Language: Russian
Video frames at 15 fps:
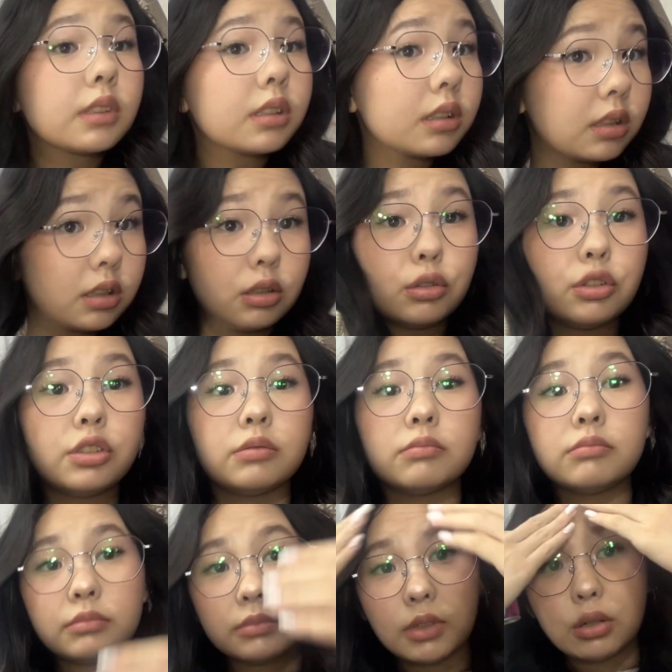Короче,
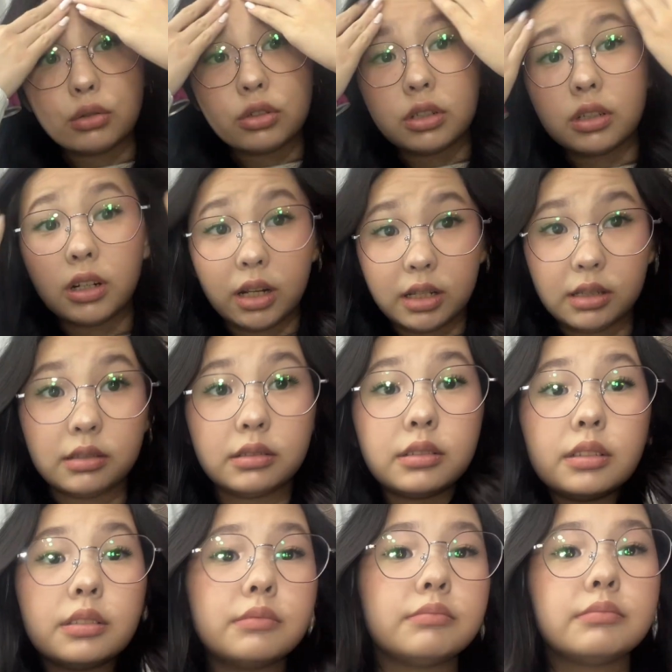я уже
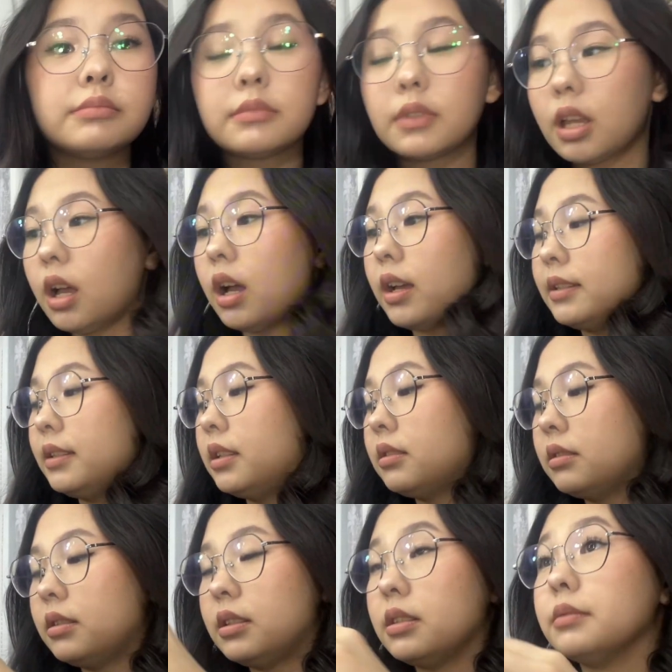накрасилась,
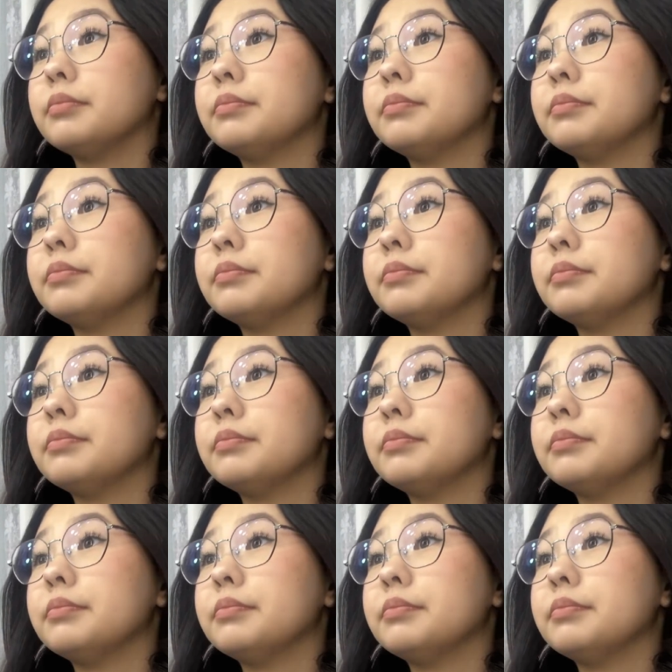оделась.